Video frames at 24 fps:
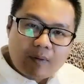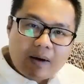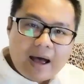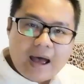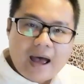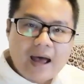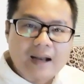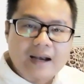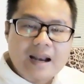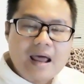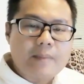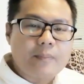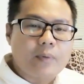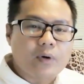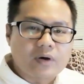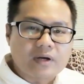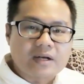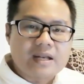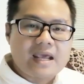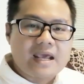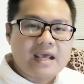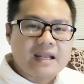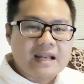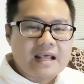อว่าได้ผล
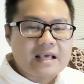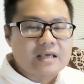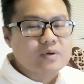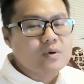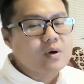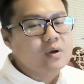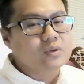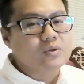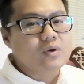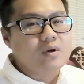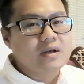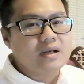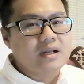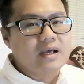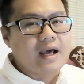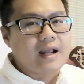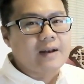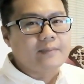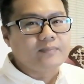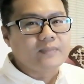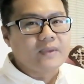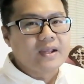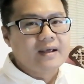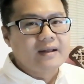ดีในช่วงต้นเดือ
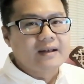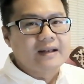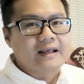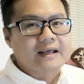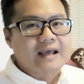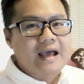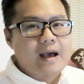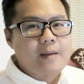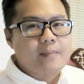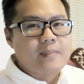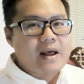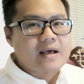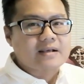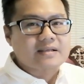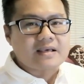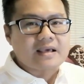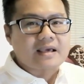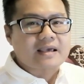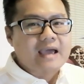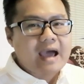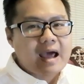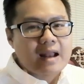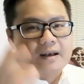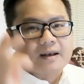นนะครับราศี
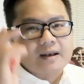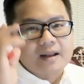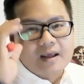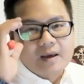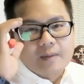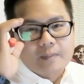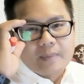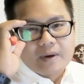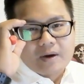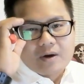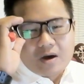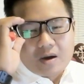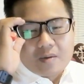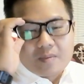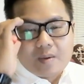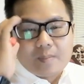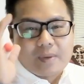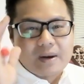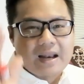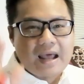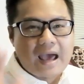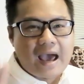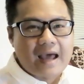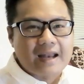กันไม่ค่อยมี
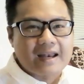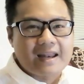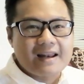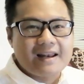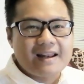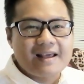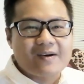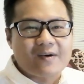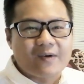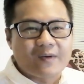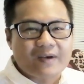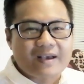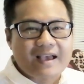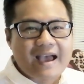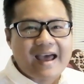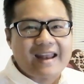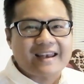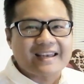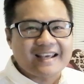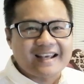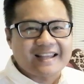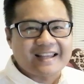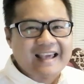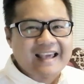ปัญหาในเรื่องของกา
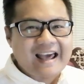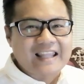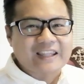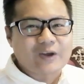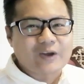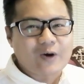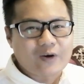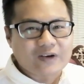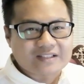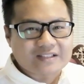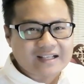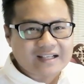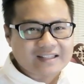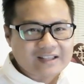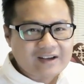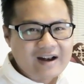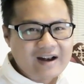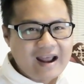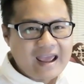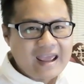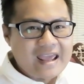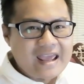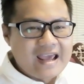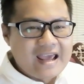รเงินการทองสักเท่า
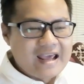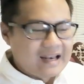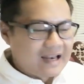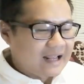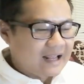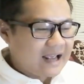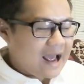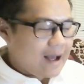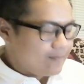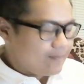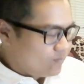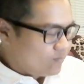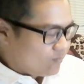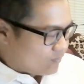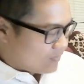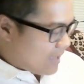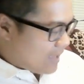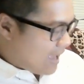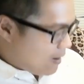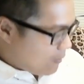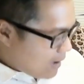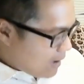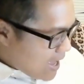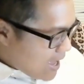ไหร่นะครับ
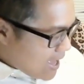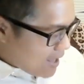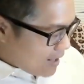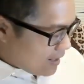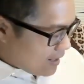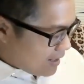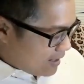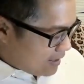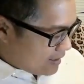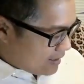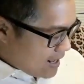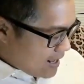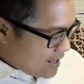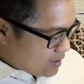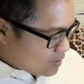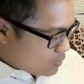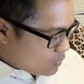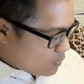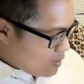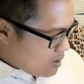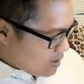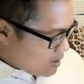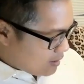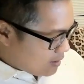แต่ว่าใน
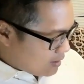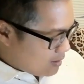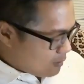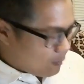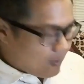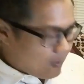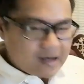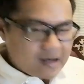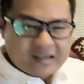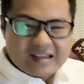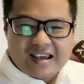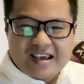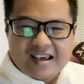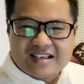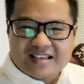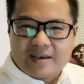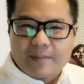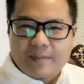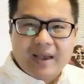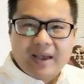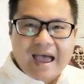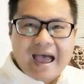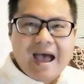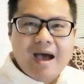ช่วงวันที่
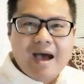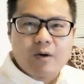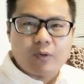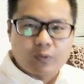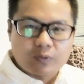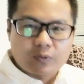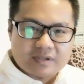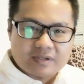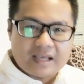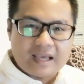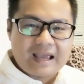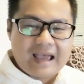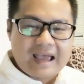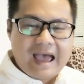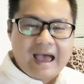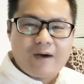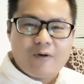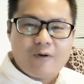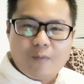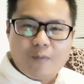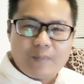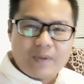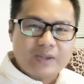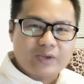19 สิงหา
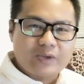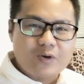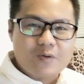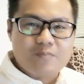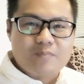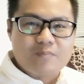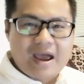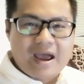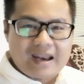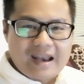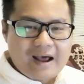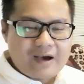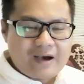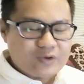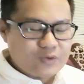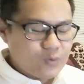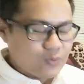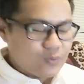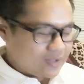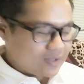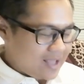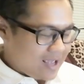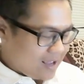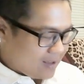คมเป็นต้นไปดาว
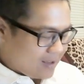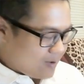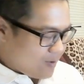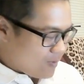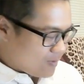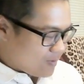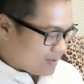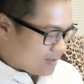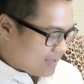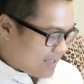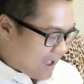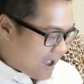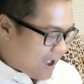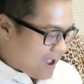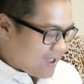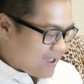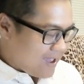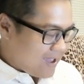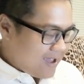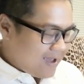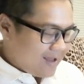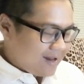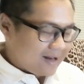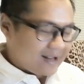ศุกร์เนี่ยยกย้าย
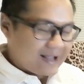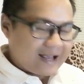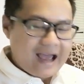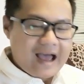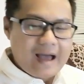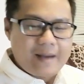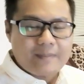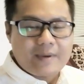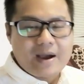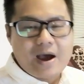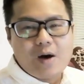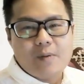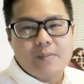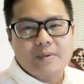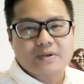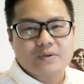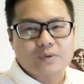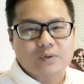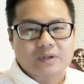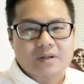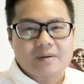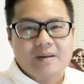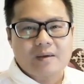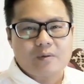นะครับ เข้ามา
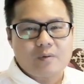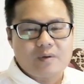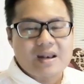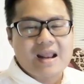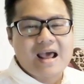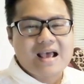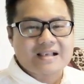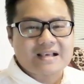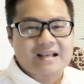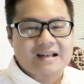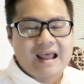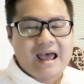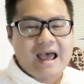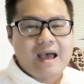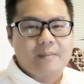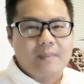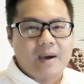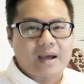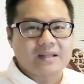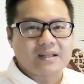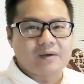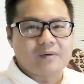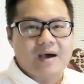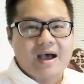สู่ตำแหน่งวินาศนะ
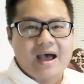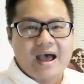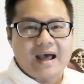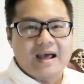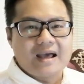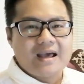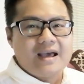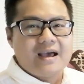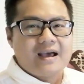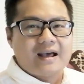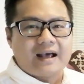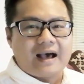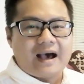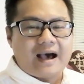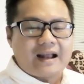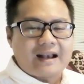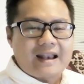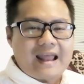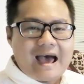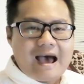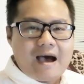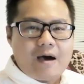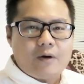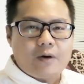หมายถึงว่า
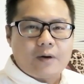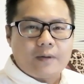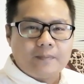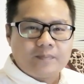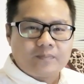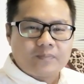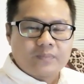ดาว